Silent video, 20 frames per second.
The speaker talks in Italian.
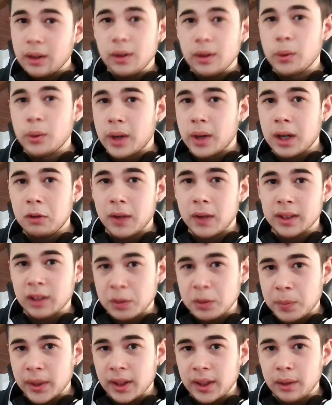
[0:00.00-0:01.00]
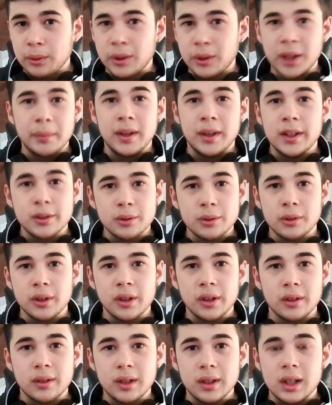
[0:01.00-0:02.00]
Ora 90 spettatori me li
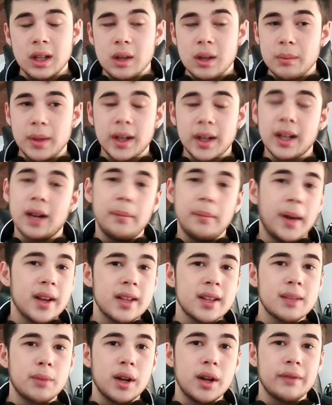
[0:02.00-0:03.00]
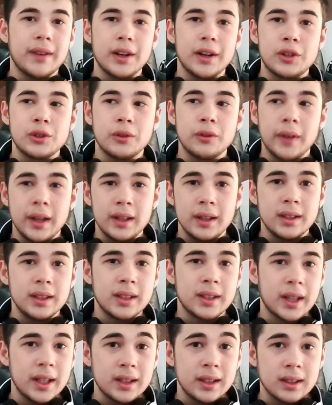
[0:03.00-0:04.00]
sogno perché al massimo ne faccio 20,
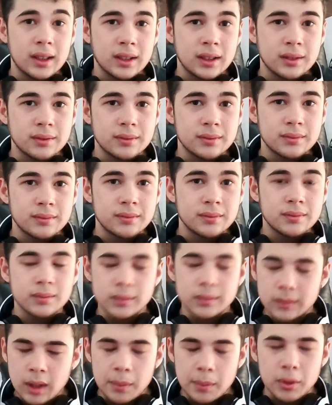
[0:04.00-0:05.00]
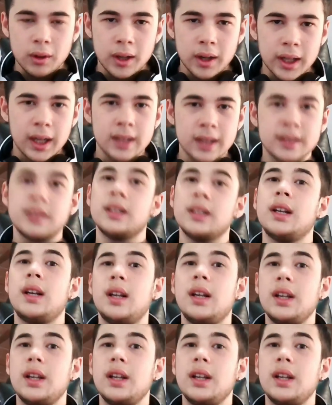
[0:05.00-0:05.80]
30, capito ragazzi?